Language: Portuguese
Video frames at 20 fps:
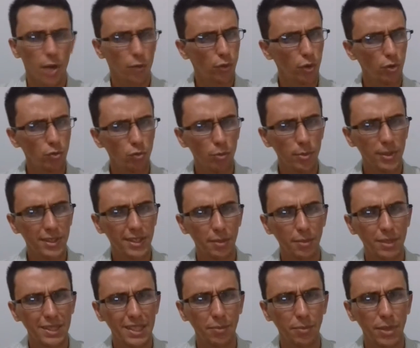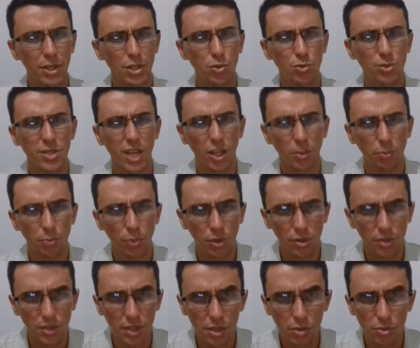foi um homem tremendamente usado
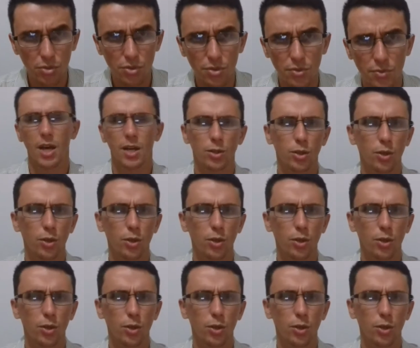por Deus.